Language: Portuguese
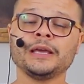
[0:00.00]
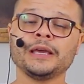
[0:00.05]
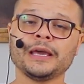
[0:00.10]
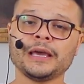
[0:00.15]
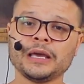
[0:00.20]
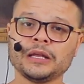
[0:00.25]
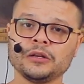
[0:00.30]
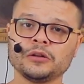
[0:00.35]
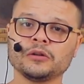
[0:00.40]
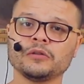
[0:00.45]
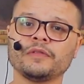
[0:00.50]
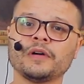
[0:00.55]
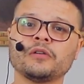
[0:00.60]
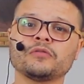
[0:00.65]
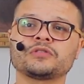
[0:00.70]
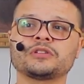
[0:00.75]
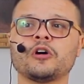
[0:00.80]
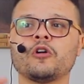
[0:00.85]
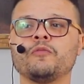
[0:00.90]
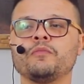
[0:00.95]
Ele não vai
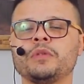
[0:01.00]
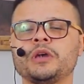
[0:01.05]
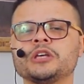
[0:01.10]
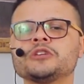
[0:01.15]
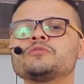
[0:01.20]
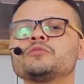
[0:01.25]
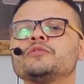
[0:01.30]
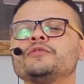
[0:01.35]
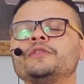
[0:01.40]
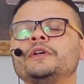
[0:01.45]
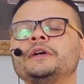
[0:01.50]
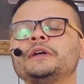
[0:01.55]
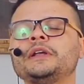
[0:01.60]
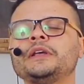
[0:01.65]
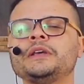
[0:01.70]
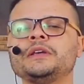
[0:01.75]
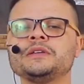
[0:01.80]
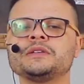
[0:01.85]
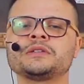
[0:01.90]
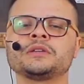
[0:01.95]
usar o mesmo
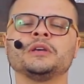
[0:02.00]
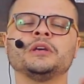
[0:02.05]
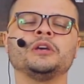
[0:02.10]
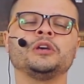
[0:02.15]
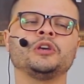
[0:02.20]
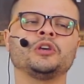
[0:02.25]
verniz,